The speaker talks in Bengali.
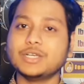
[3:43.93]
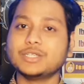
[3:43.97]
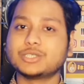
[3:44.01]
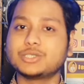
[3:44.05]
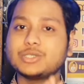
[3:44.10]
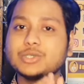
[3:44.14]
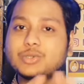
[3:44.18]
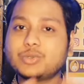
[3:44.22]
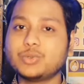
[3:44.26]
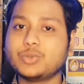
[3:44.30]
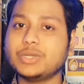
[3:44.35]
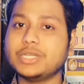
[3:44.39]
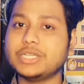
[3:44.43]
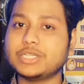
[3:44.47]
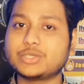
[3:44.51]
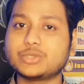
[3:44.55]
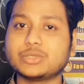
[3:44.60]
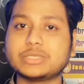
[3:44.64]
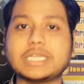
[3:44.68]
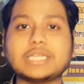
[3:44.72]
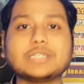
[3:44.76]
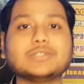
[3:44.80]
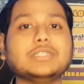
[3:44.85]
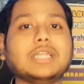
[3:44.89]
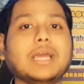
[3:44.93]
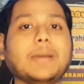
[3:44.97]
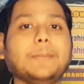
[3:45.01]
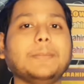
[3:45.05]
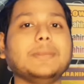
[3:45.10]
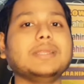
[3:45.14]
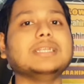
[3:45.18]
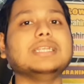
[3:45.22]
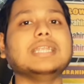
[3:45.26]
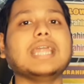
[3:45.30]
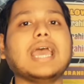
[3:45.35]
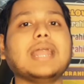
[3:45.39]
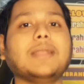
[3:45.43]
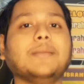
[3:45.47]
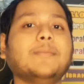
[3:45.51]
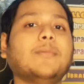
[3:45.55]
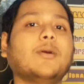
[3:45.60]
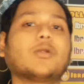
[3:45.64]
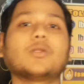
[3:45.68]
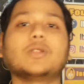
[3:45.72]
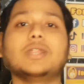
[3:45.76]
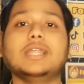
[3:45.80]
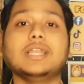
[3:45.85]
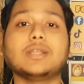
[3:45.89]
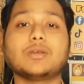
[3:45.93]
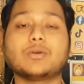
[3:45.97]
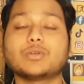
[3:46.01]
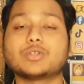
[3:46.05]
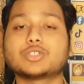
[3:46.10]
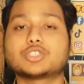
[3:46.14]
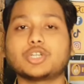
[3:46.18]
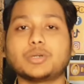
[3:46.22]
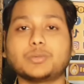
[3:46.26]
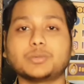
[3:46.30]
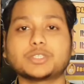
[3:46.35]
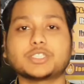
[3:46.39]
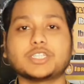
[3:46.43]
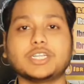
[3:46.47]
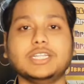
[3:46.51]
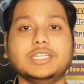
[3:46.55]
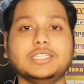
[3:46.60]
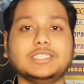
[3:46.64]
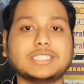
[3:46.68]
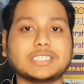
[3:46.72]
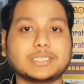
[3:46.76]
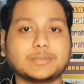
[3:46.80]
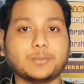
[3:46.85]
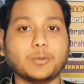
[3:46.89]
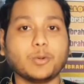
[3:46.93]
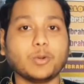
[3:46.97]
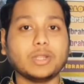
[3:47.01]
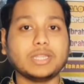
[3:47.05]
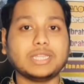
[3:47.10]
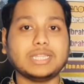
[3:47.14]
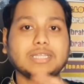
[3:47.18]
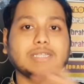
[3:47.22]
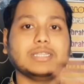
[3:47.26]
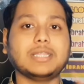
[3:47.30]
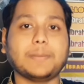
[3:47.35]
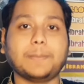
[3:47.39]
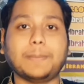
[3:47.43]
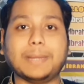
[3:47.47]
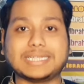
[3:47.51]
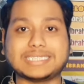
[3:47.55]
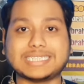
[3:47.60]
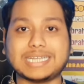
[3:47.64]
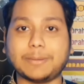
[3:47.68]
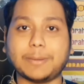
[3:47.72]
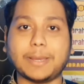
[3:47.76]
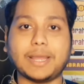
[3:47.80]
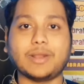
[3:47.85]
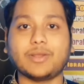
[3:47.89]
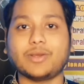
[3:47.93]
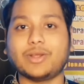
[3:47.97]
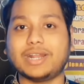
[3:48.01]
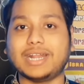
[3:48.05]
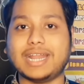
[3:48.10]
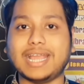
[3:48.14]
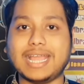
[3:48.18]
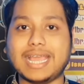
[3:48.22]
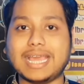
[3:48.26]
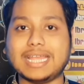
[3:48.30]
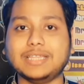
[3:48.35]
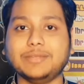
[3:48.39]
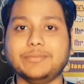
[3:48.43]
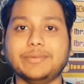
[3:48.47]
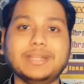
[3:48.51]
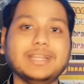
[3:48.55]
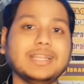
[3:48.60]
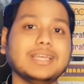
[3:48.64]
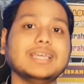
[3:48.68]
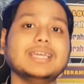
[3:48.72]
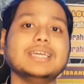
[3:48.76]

সো ঘুড়ি সুতা যদি আপনি নেন বড় ডিল কোনো সমস্যা নেই জাস্ট পলিথিন দিয়ে পেঁচায় ভালো করে রেখে দিবেন